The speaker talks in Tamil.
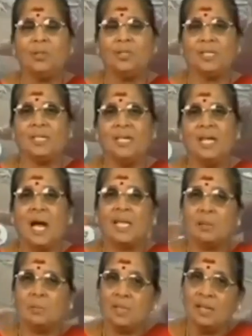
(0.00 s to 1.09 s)
கொடுத்து
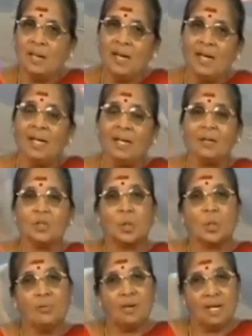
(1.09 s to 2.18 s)
அந்த மந்திரங்களை
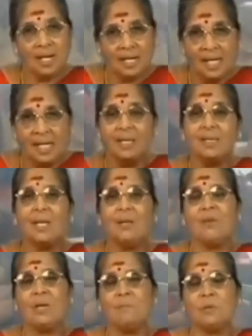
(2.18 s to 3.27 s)
சொல்ல வேண்டிய
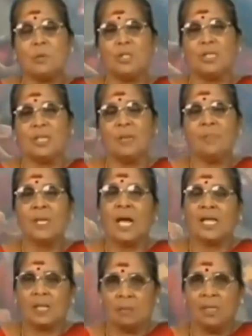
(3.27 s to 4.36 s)
நேரத்தையும் வாய்ப்பு கொடுத்து
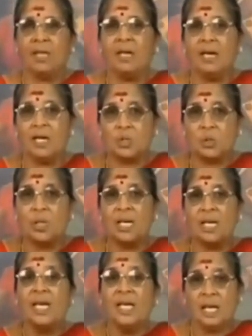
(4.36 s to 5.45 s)
அந்த மந்திரங்களை
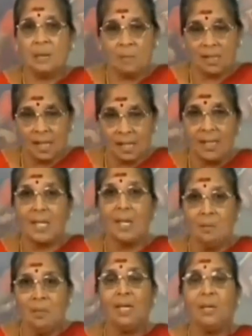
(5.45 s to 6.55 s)
சொல்ல நம்மை தட்டியும்